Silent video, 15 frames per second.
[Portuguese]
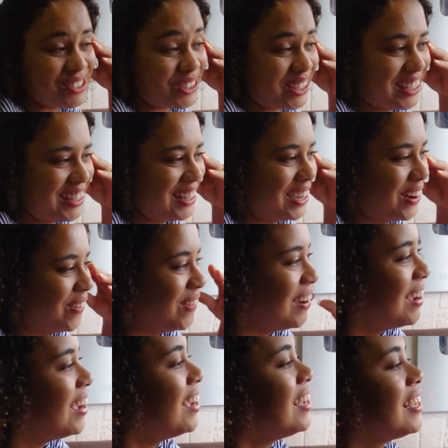Só que não.
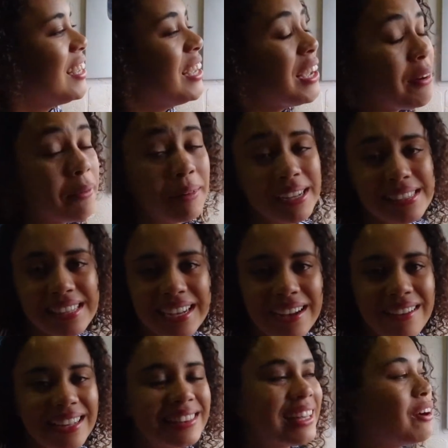E o mais legal
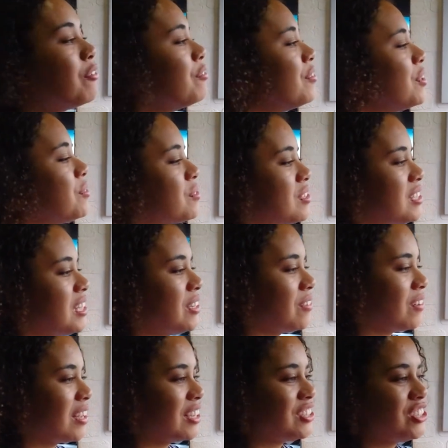é tá um
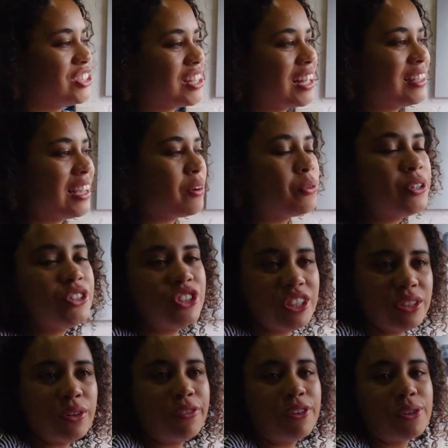friozinho e a gente tá até
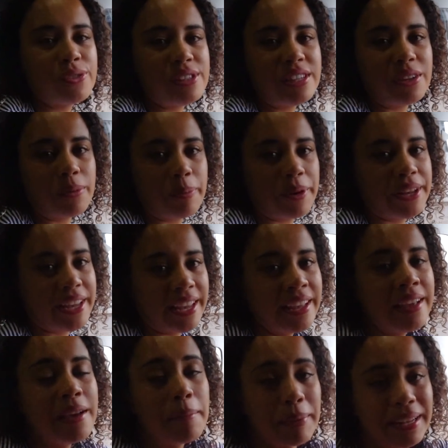curtindo o friozinho, porque
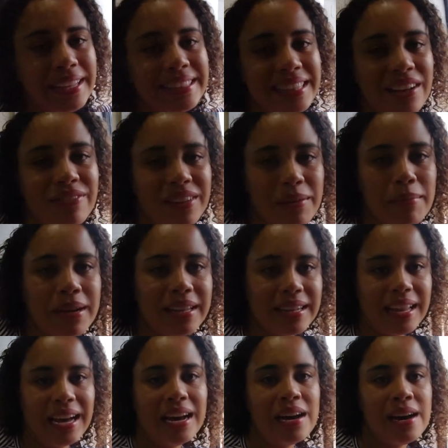para quem tava em
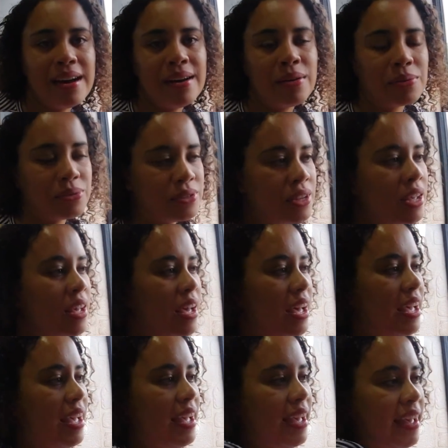Manaus,
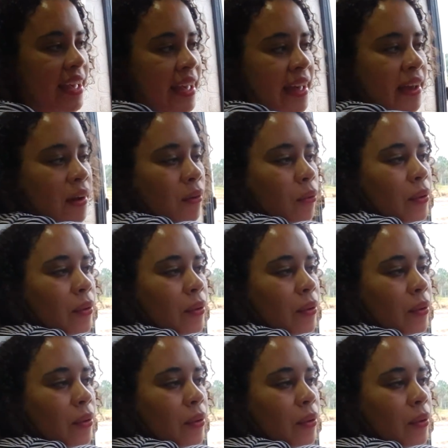é,